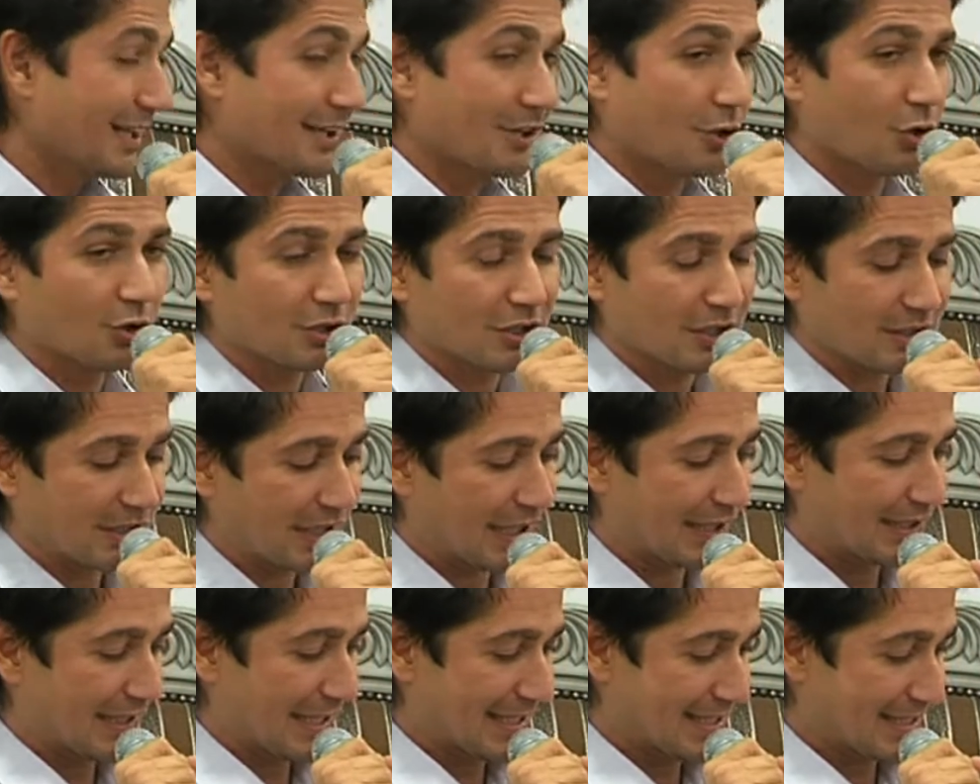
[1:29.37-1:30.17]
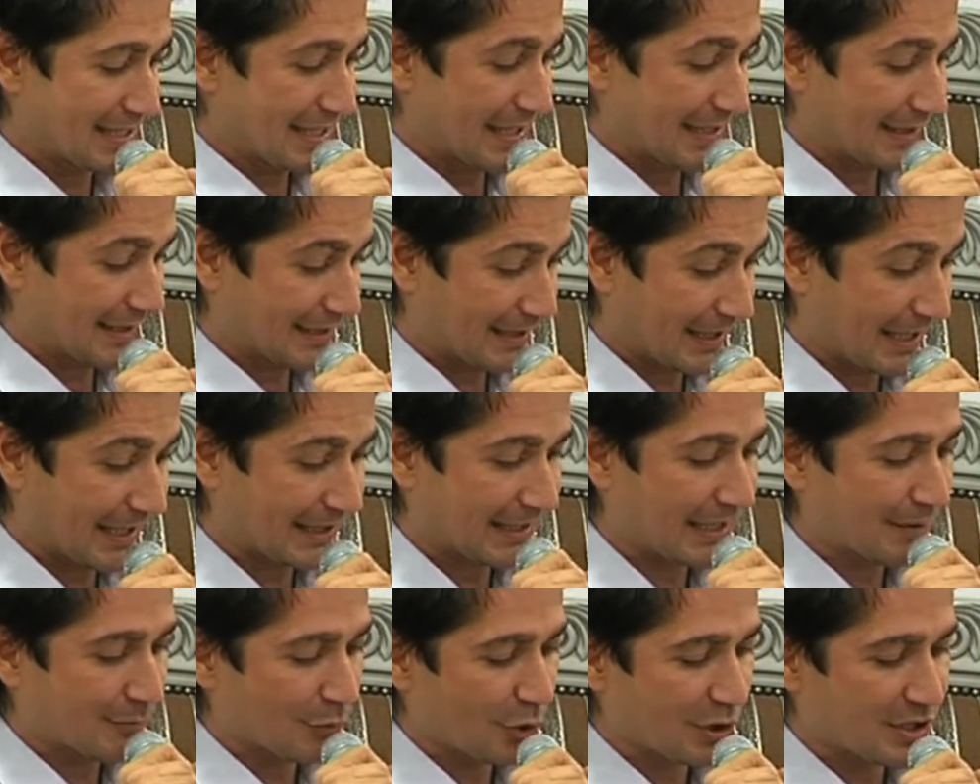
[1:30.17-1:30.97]
Года три назад,
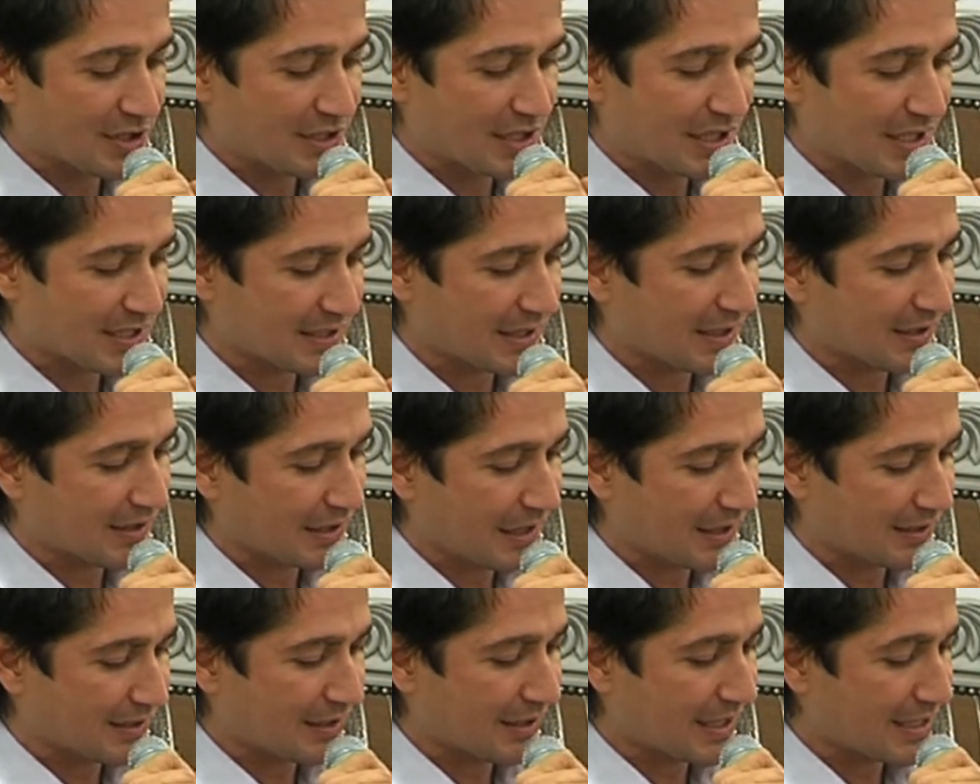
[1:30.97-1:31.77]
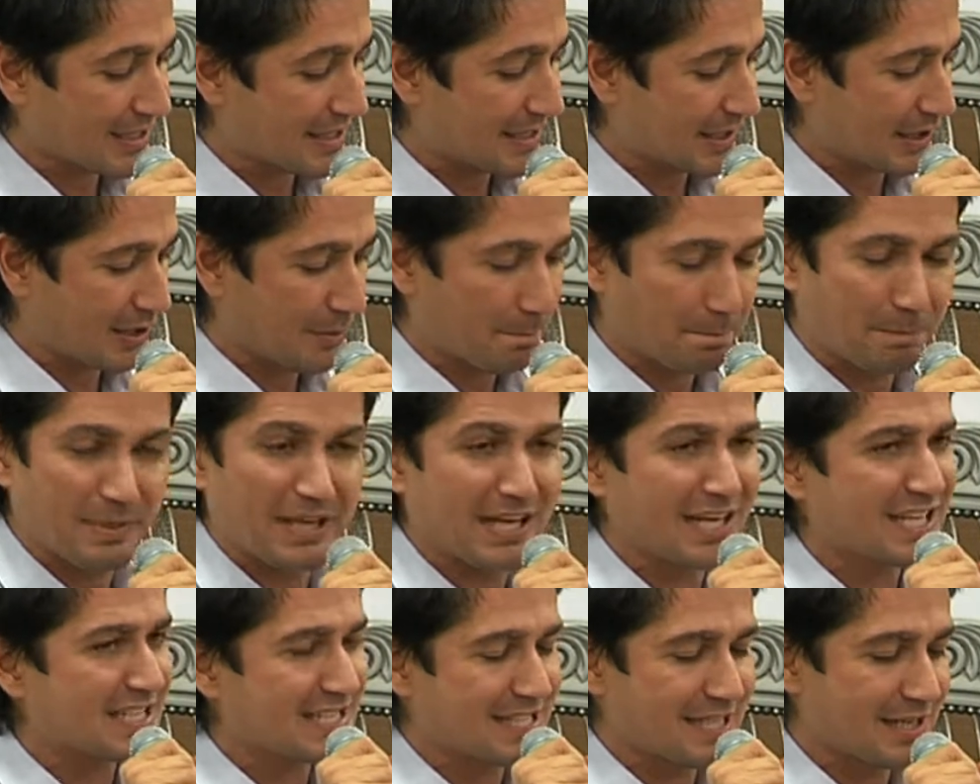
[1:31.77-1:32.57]
когда мой интерес к одноклассникам
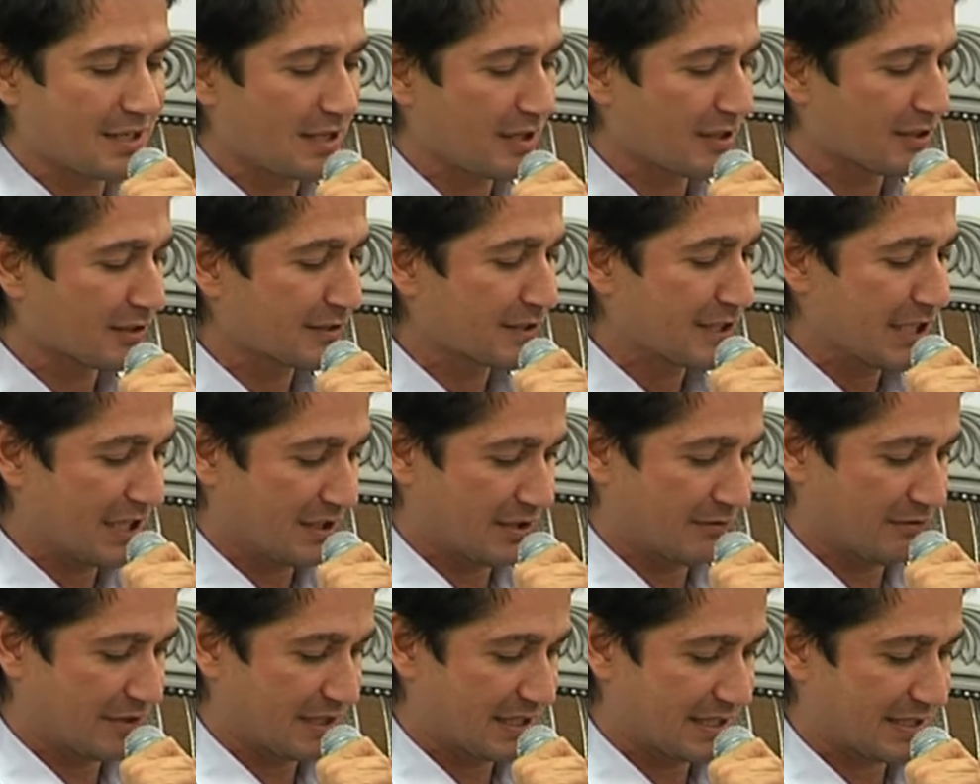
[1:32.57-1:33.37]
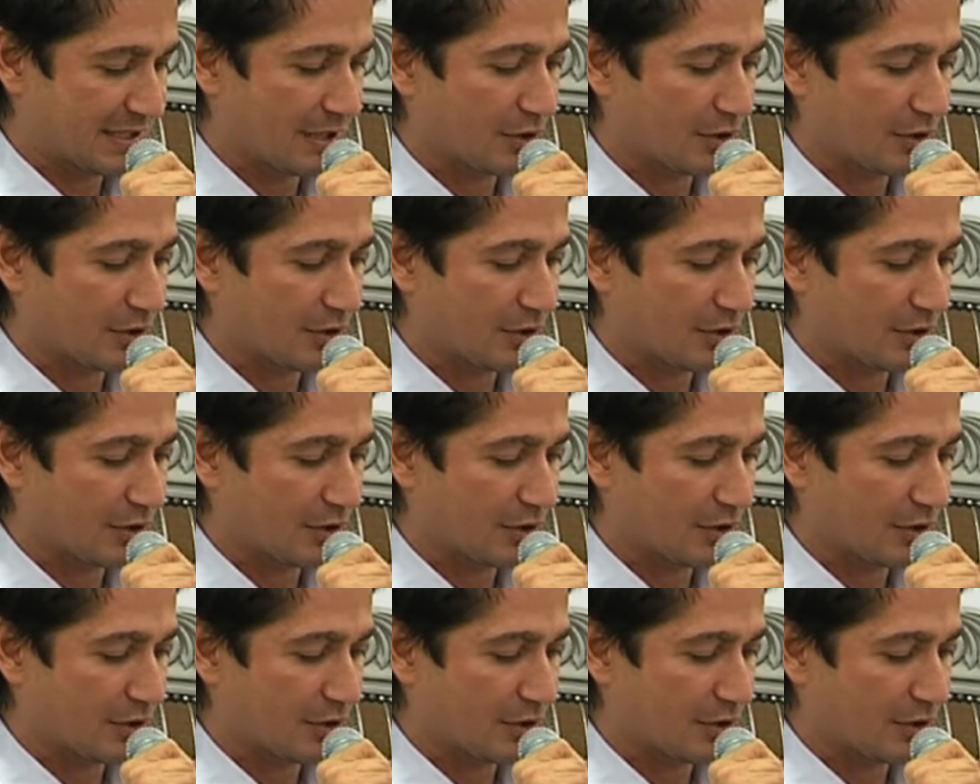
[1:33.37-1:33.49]
пересилил ненависть,